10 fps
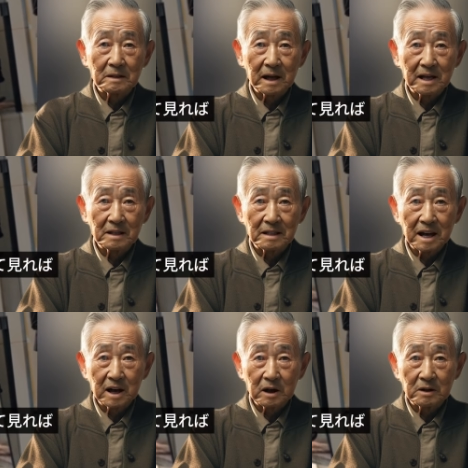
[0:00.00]
卵子
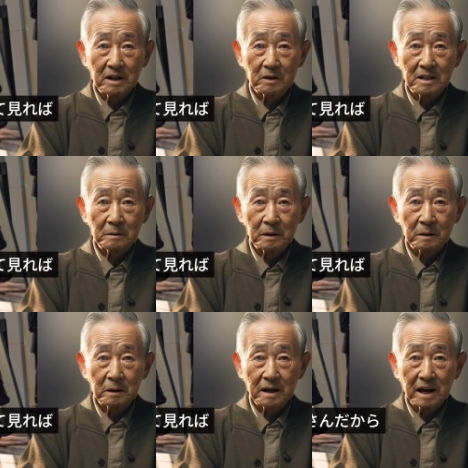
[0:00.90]
提供者として見
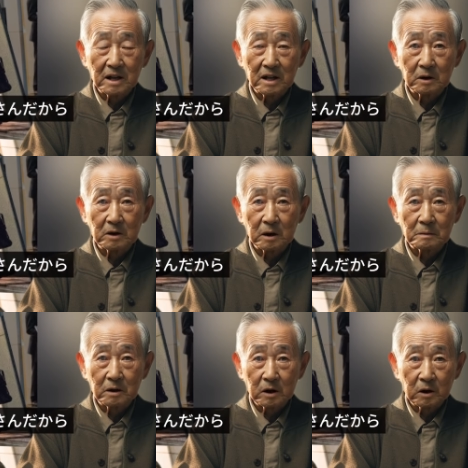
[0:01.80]
ればなる人の
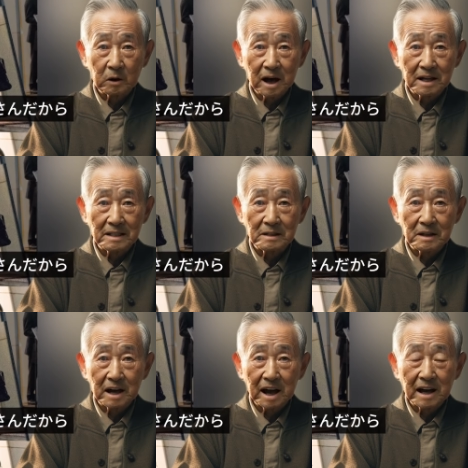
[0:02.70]
本当のお母さん
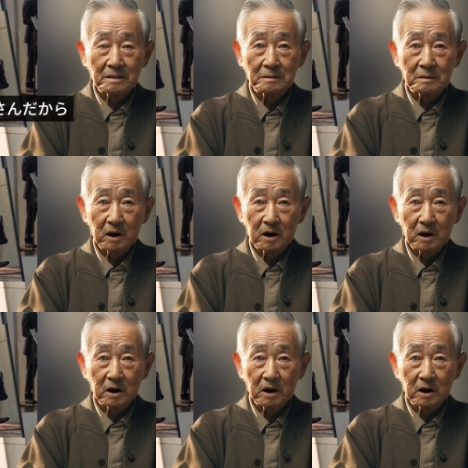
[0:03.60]
だから、